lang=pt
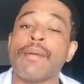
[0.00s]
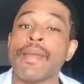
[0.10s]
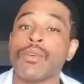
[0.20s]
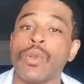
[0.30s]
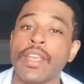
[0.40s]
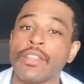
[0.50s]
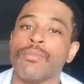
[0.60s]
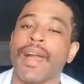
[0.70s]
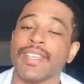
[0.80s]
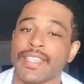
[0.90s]
engolindo
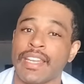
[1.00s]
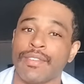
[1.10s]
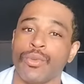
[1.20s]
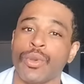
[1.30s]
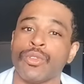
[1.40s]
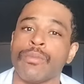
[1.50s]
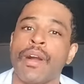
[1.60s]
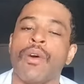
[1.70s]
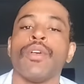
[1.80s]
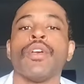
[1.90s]
mais saliva do que o
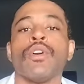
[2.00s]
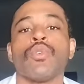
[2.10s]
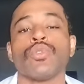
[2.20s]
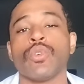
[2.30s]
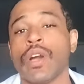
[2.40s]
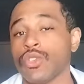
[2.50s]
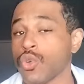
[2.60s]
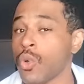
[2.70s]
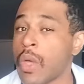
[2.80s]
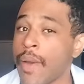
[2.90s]
normal, com seu
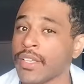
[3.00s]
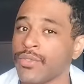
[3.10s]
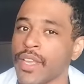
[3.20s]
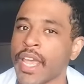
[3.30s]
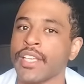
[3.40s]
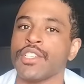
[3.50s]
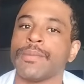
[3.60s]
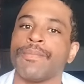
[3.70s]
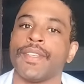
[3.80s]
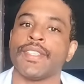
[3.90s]
cachorro não é diferente,
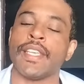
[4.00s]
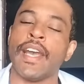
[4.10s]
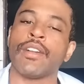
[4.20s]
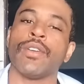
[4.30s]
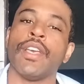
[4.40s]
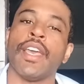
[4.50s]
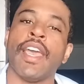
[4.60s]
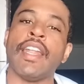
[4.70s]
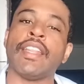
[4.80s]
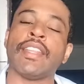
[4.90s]
certo?
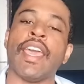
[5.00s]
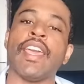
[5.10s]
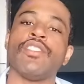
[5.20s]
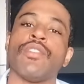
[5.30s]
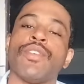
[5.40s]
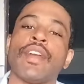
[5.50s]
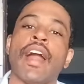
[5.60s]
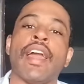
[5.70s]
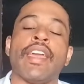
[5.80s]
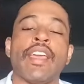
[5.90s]
Ele tende a
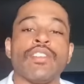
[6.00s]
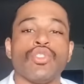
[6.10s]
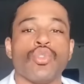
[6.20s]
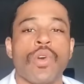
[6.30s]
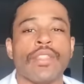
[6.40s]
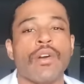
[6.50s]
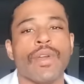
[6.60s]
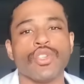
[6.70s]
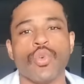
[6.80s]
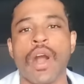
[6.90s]
ficar enjoado, não
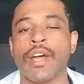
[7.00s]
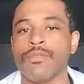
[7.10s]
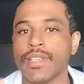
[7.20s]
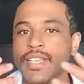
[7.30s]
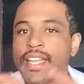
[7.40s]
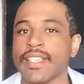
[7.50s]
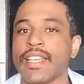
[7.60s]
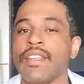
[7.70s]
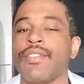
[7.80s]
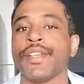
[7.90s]
enjoado, mas aquela
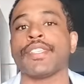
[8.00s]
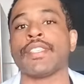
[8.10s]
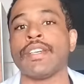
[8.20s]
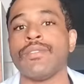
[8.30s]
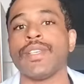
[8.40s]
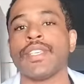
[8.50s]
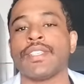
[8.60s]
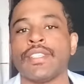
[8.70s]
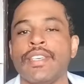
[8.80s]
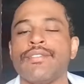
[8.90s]
salivação
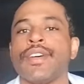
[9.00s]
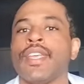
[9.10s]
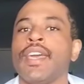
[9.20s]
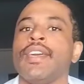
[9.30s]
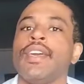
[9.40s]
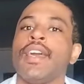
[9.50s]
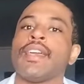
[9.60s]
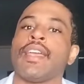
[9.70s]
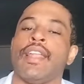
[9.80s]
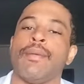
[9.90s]
excessiva, né?
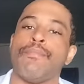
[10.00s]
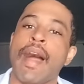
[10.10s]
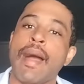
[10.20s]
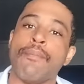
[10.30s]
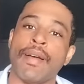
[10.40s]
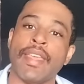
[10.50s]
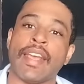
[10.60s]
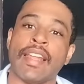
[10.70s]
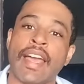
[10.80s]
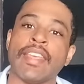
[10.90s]
Aquela baba, né,
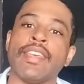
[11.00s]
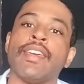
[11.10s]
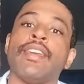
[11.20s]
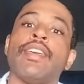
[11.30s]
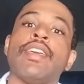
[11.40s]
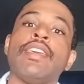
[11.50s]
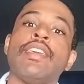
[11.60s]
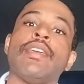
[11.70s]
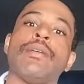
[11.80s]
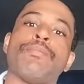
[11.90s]
clarinha,
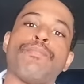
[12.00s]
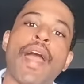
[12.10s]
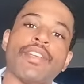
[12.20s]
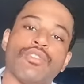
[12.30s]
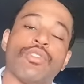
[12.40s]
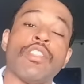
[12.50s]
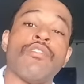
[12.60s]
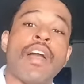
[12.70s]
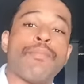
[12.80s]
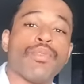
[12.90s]
e parte do que não
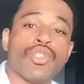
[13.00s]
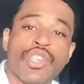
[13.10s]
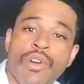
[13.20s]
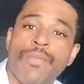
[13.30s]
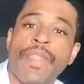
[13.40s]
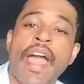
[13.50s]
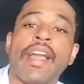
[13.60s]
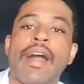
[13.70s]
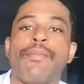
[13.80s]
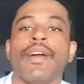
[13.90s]
vai para o chão
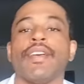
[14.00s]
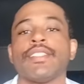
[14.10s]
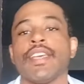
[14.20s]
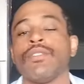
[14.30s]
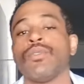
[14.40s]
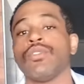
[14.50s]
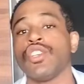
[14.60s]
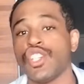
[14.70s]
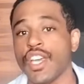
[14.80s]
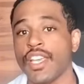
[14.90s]
acaba sendo
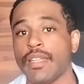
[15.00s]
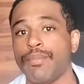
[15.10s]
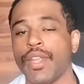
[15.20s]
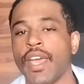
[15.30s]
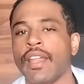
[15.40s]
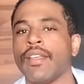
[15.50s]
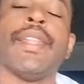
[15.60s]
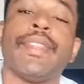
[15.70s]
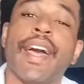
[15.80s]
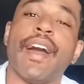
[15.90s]
digerida por ele.
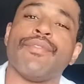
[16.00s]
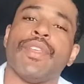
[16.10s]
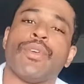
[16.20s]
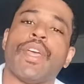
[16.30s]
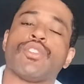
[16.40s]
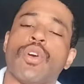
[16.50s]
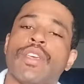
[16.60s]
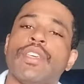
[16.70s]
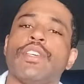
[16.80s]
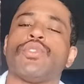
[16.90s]
Tá, Vitor, é só
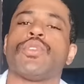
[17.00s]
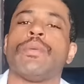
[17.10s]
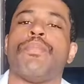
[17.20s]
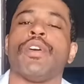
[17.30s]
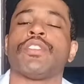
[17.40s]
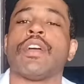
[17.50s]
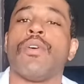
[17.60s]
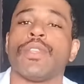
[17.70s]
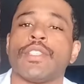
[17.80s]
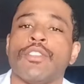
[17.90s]
isso que pode estar
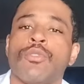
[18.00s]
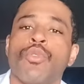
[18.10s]
acontecendo com o meu